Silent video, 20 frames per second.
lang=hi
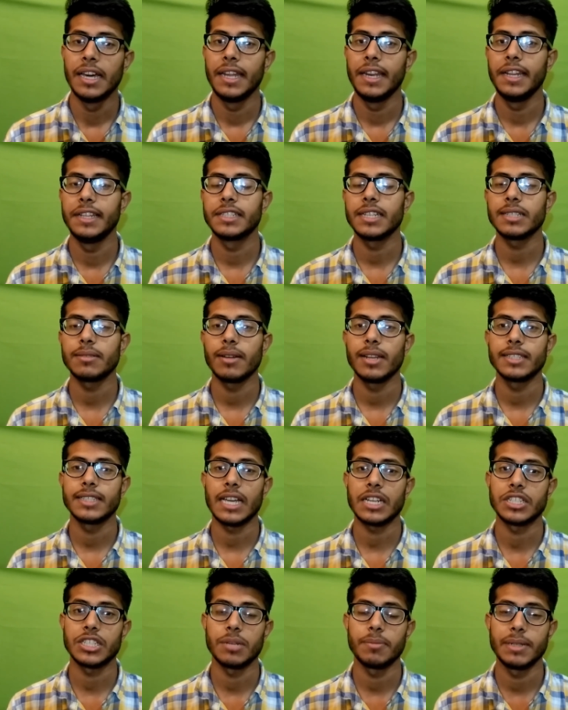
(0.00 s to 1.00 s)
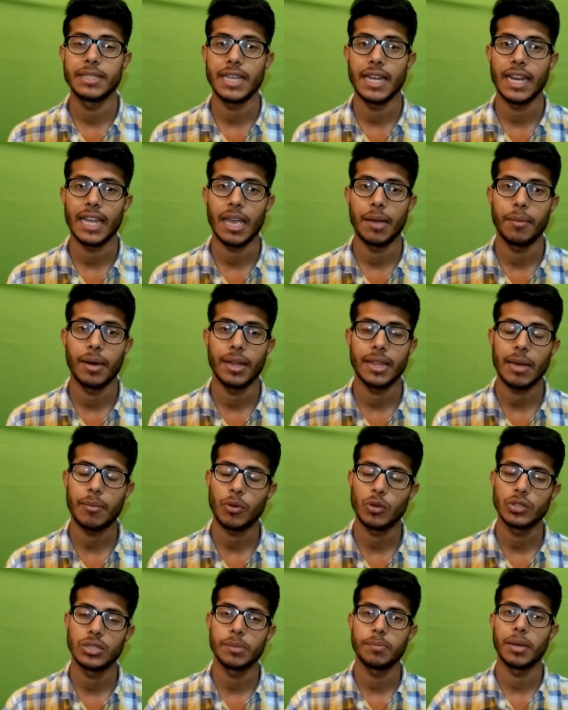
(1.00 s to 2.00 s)
रिचार्ज वाले सेक्शन में जाने के बाद
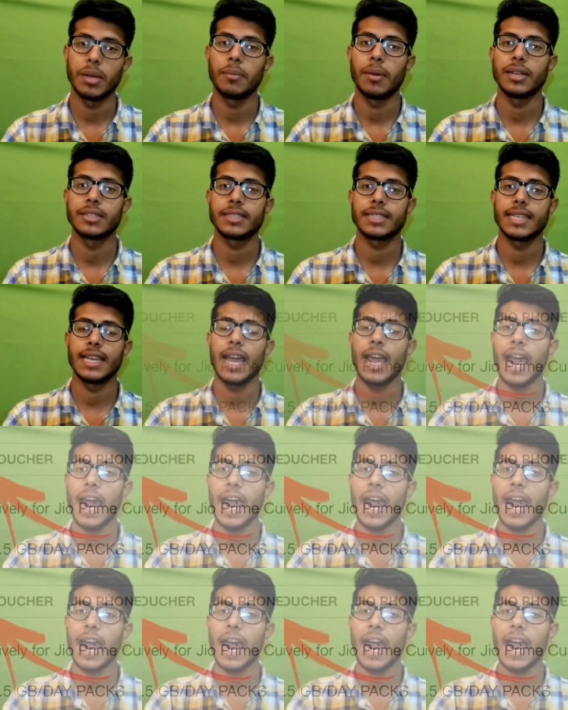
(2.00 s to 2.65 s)
आपको सिंपली वहां से